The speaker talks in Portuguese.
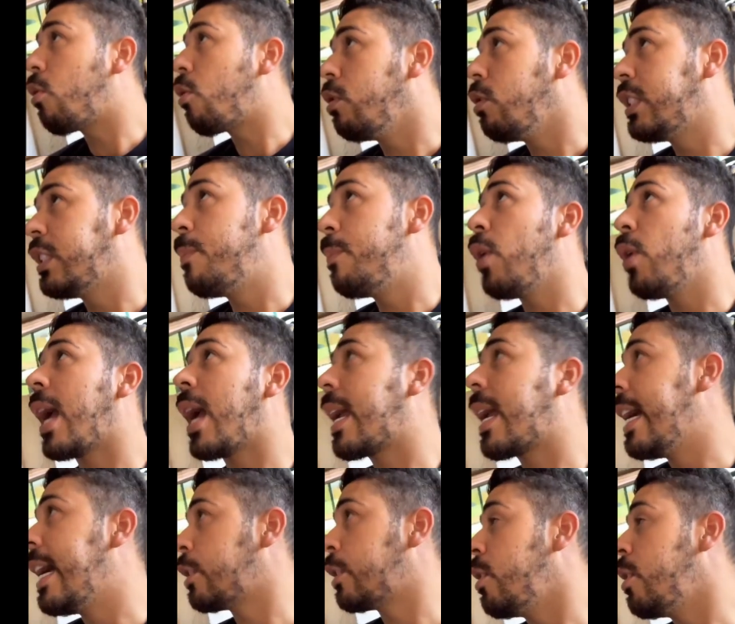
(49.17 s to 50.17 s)
uma coisa, se por
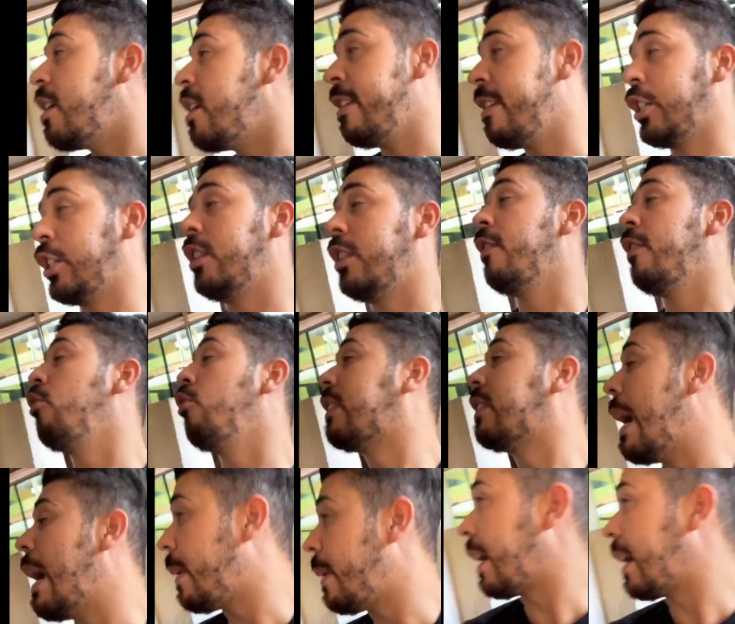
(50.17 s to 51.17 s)
acaso ano que vem a gente
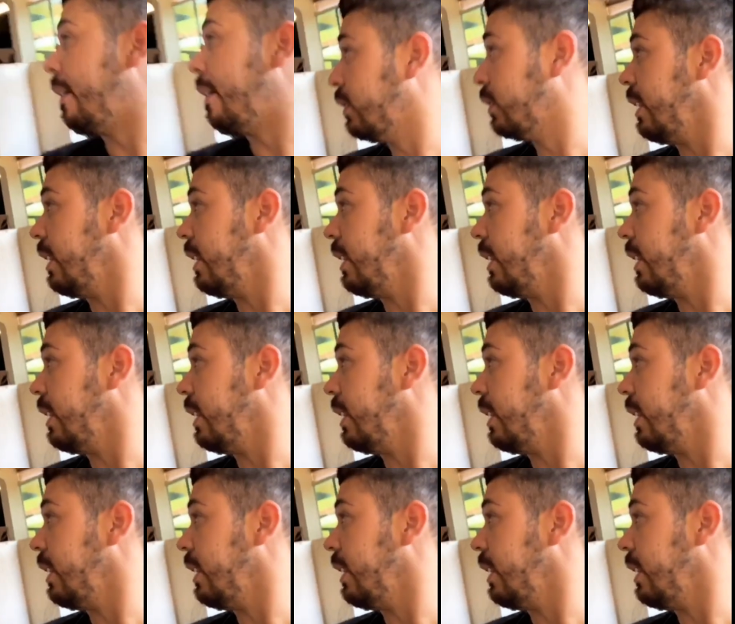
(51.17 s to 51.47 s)
voltar pra cá,